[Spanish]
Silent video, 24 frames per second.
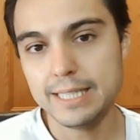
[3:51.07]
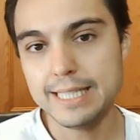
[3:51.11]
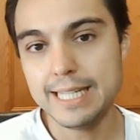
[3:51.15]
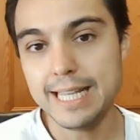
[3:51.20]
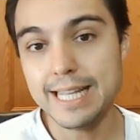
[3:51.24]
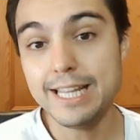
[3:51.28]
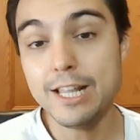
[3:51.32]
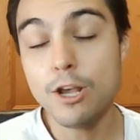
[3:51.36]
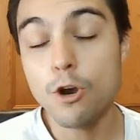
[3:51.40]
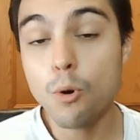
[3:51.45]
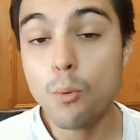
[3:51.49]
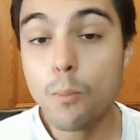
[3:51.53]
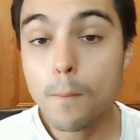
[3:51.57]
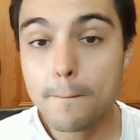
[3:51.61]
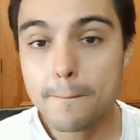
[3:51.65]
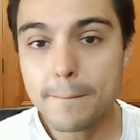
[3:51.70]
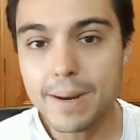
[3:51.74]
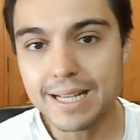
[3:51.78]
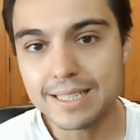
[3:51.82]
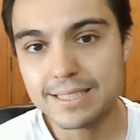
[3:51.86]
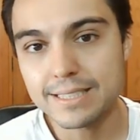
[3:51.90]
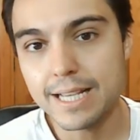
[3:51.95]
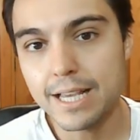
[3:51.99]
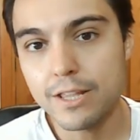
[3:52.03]
tiene un
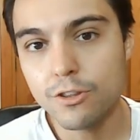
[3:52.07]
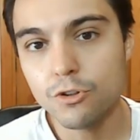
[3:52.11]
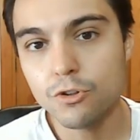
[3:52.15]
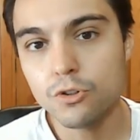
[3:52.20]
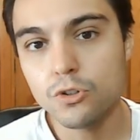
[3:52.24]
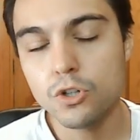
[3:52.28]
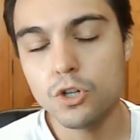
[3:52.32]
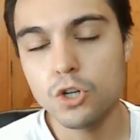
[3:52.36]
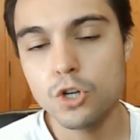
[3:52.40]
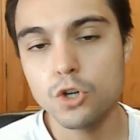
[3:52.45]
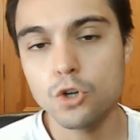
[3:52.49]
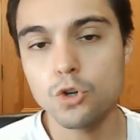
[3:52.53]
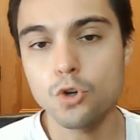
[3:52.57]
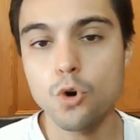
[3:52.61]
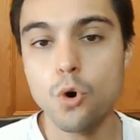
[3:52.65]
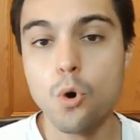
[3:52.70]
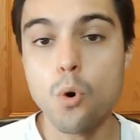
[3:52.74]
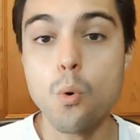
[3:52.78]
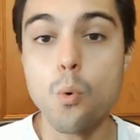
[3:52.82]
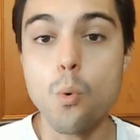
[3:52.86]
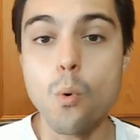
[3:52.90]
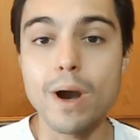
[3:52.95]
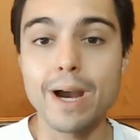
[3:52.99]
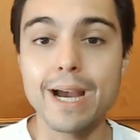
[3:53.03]
pasado
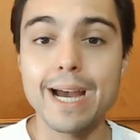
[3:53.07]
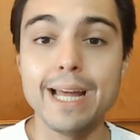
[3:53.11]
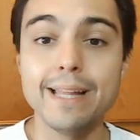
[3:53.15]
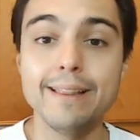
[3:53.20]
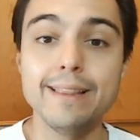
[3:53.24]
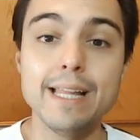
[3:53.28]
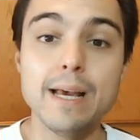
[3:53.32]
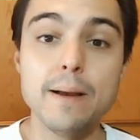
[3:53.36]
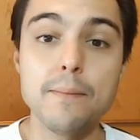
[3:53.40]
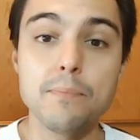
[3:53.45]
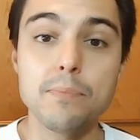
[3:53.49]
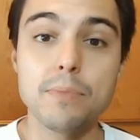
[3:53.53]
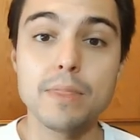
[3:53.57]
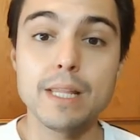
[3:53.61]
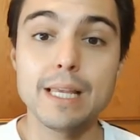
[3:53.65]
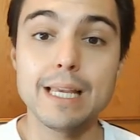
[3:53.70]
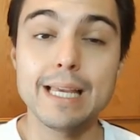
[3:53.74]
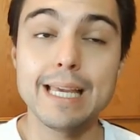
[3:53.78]
con Wakanda